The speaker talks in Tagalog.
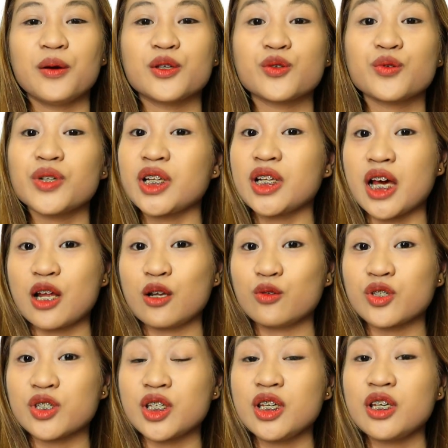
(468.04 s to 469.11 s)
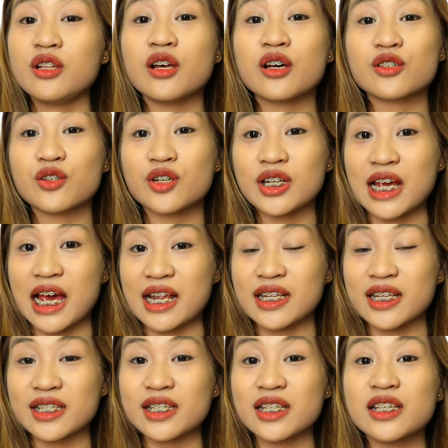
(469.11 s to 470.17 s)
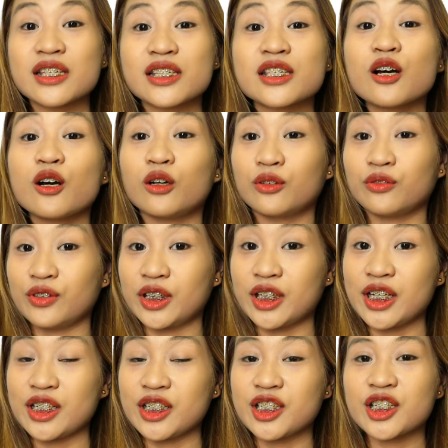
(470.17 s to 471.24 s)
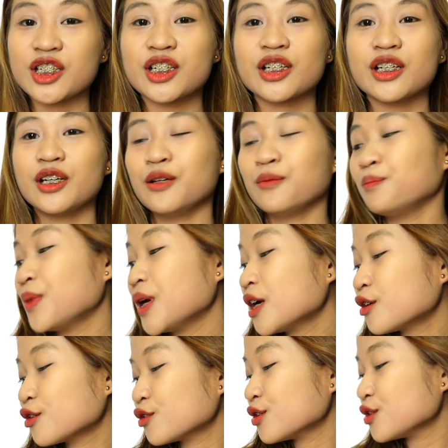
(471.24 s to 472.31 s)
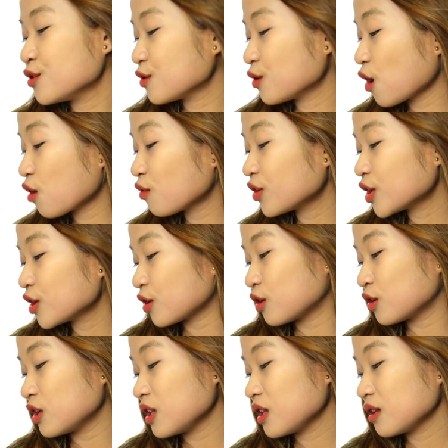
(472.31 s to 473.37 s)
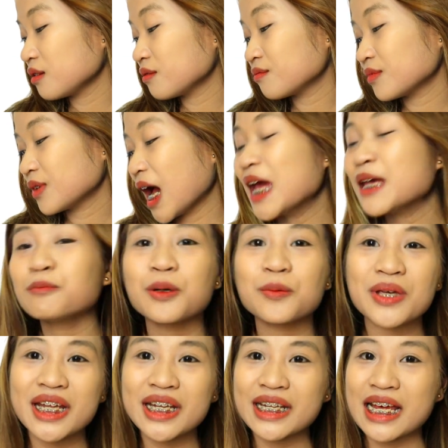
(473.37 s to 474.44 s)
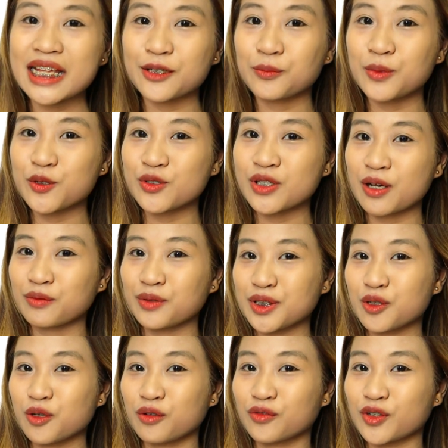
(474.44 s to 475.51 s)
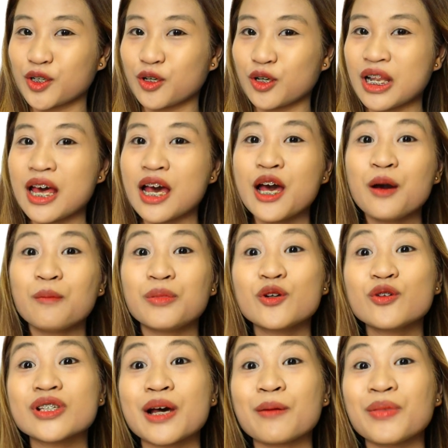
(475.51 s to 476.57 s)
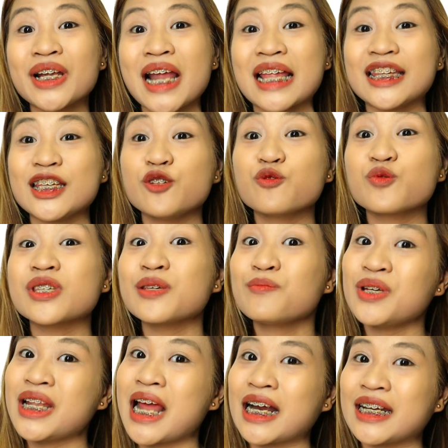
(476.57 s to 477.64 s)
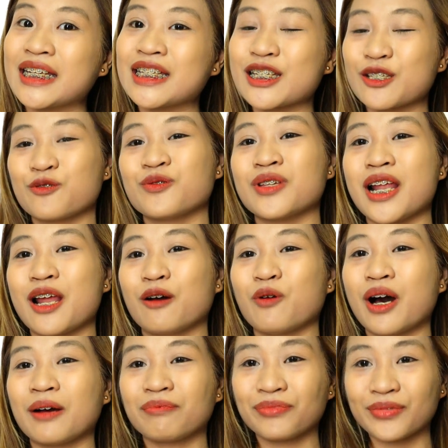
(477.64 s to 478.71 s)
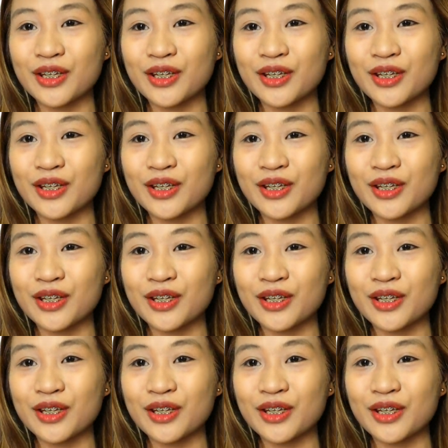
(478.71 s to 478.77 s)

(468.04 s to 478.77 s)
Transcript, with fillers: So, nanalo si Lux Organics sa coverage. Pero yung overall, ay, mamaya na natin pag-usapan yung overall. Pag-usapan natin yung similarities ng dalawa.